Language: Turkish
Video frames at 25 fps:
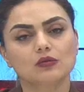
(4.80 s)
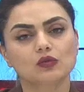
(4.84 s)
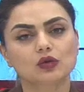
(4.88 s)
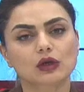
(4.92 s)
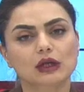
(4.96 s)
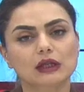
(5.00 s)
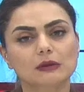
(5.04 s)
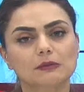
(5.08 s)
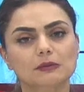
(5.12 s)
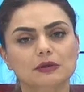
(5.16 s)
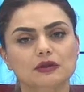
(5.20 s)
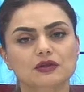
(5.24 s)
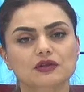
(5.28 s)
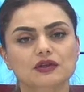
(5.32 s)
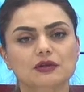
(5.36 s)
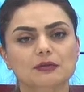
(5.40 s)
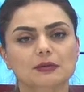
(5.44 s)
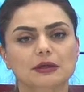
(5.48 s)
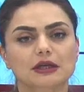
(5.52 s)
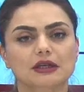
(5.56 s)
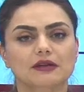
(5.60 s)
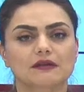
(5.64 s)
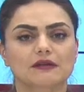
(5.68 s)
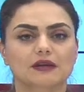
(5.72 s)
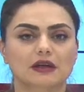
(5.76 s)

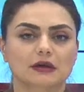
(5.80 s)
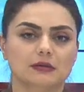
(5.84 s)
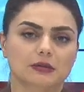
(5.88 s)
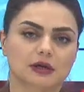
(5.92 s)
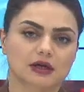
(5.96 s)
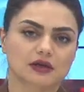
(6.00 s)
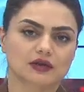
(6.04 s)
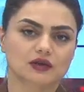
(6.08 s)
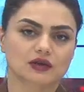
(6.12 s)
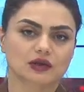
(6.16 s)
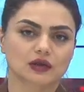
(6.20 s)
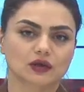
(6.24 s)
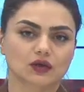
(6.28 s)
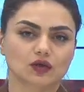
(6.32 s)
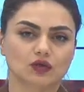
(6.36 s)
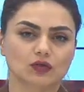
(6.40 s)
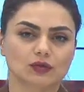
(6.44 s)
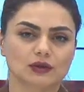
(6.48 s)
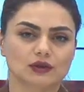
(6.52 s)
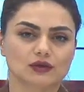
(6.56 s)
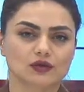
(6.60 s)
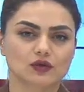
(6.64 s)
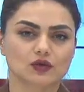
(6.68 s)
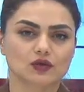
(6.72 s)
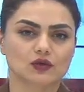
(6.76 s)
Muratpaşa Belediye Başkanı
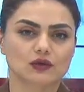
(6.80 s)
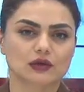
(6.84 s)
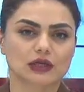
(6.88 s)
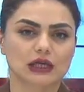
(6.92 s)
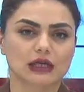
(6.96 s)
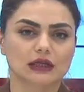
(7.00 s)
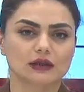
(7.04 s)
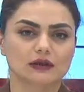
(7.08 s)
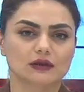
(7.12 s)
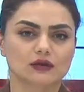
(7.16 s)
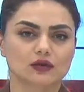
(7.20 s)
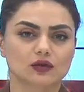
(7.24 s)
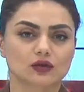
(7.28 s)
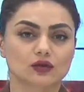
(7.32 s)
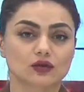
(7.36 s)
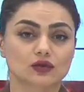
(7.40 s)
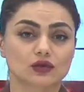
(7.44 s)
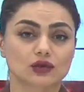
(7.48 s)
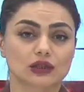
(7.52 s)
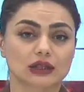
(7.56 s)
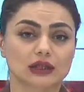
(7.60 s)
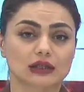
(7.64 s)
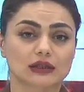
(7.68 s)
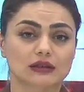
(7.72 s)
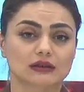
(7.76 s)
Ümit Uysal, Türk
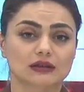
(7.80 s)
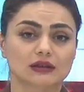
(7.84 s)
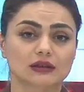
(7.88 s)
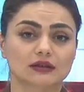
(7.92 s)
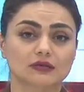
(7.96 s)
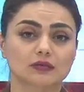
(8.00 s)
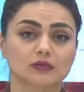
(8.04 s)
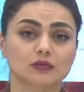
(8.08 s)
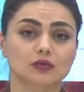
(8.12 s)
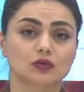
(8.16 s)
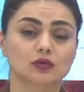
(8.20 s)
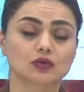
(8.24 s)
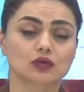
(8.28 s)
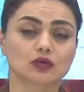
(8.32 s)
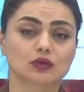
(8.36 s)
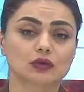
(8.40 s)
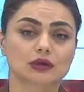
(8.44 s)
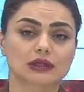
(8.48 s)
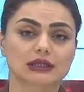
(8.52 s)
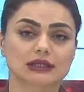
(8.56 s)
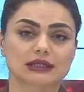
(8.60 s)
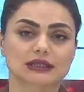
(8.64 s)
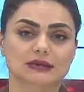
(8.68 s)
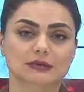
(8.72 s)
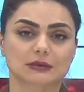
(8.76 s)
şiirinin
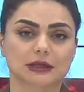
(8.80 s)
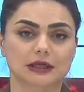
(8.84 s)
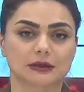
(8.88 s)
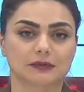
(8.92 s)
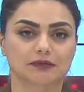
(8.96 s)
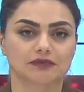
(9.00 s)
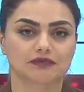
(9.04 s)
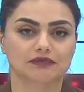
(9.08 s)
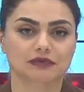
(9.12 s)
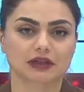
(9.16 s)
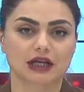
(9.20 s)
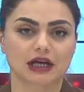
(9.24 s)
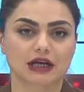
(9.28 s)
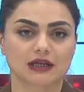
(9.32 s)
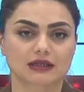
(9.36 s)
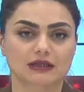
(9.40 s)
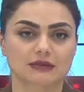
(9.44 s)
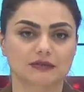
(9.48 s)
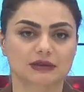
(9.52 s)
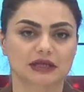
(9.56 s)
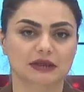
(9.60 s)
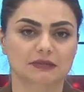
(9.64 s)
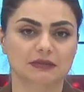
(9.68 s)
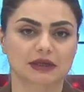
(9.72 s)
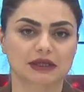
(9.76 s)
büyük ismi
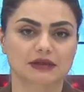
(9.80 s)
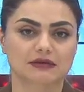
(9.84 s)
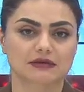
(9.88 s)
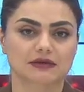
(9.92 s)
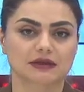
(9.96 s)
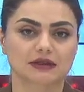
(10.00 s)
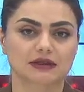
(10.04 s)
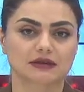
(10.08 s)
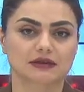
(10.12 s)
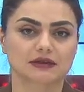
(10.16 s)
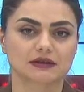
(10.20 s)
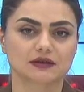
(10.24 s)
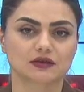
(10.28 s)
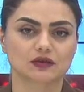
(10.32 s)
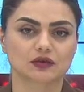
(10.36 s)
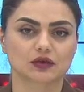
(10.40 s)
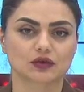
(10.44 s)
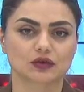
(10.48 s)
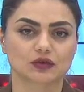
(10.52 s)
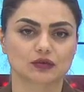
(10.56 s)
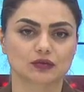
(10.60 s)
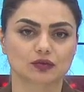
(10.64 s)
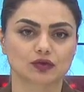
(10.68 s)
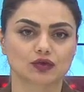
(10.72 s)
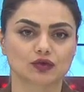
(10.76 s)
Nazım Hikmet Ran'ı
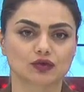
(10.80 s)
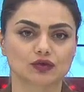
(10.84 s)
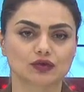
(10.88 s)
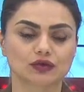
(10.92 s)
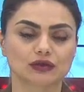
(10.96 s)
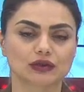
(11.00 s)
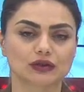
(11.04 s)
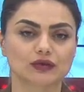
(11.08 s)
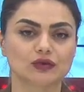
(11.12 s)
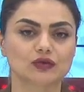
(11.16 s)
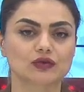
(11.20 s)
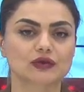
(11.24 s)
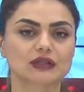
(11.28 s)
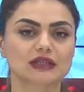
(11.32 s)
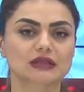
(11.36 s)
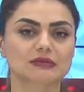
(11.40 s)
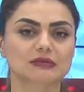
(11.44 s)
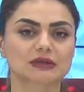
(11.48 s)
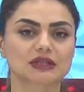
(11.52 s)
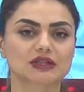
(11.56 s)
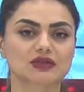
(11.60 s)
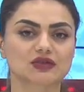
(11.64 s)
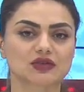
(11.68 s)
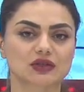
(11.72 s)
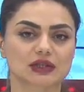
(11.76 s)
doğumunun
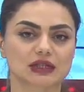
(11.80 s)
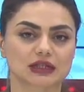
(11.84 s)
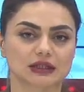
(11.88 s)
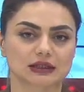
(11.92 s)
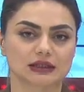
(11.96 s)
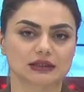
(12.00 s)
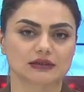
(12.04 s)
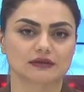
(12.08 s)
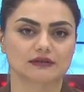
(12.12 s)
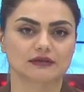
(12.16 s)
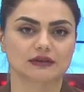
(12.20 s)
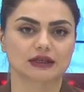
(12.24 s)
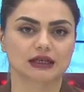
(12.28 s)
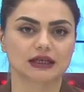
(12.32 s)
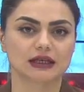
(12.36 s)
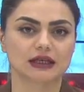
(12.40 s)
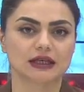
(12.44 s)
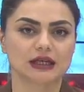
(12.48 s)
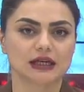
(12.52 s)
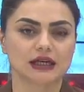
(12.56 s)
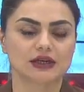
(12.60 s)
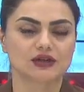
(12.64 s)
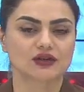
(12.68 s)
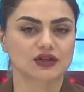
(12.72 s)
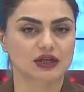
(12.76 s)
120.
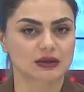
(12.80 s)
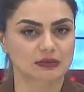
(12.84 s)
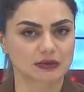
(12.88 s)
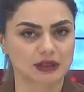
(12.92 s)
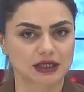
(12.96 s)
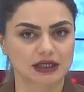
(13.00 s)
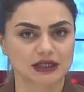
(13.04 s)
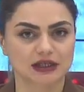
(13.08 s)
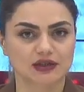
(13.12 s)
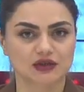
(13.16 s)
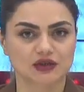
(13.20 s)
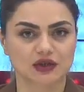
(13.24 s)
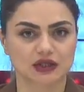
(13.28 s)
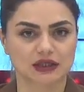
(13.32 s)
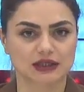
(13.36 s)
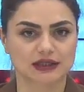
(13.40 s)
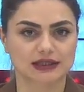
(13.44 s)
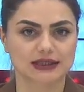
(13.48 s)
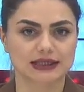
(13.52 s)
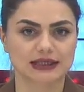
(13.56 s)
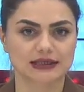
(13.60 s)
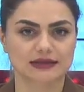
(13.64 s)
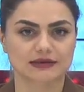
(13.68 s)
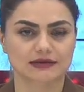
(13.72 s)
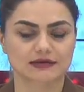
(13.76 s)
yılında Cem
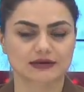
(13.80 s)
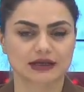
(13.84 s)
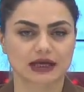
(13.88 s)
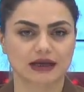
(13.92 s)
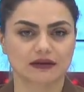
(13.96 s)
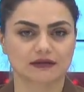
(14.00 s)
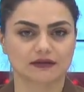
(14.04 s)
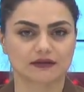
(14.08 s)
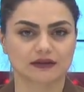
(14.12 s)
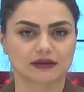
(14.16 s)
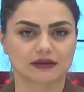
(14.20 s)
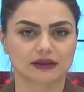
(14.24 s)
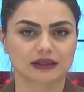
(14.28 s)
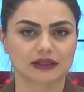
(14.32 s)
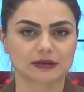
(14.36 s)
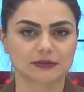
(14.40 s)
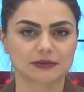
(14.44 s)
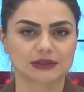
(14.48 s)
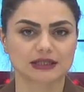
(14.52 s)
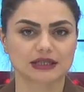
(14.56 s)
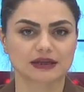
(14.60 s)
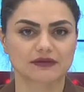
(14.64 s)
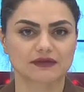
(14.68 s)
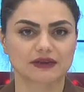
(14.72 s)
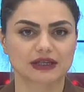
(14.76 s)
Karaca'nın sesinden
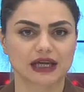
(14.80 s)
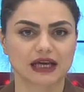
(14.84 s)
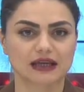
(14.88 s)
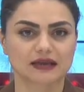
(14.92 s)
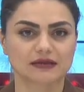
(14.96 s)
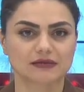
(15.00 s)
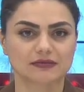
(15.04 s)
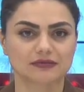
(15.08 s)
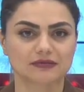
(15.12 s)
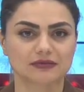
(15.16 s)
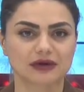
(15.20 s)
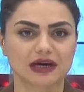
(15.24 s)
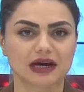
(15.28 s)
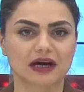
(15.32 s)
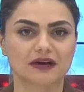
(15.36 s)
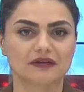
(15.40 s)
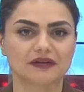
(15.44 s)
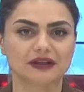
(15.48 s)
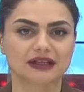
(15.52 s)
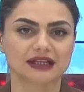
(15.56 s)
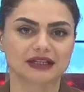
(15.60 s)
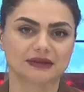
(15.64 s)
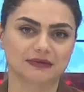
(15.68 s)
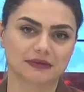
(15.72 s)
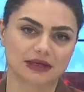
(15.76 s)
dinleyip sevilen
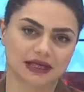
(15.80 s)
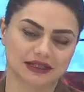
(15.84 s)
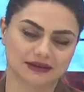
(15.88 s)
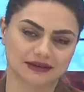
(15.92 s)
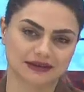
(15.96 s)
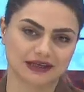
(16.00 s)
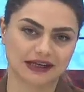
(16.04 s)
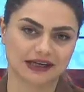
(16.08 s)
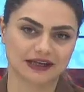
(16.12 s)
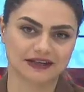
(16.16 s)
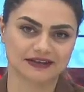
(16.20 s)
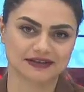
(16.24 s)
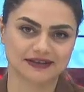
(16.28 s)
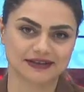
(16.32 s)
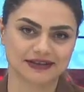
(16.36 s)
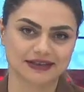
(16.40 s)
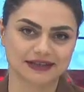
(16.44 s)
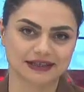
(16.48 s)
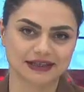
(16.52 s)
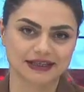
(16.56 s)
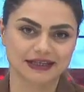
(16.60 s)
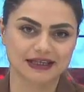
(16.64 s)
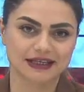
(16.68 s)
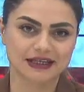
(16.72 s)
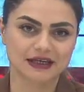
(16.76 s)
Mavi Liman'la
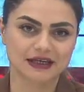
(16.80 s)
andı.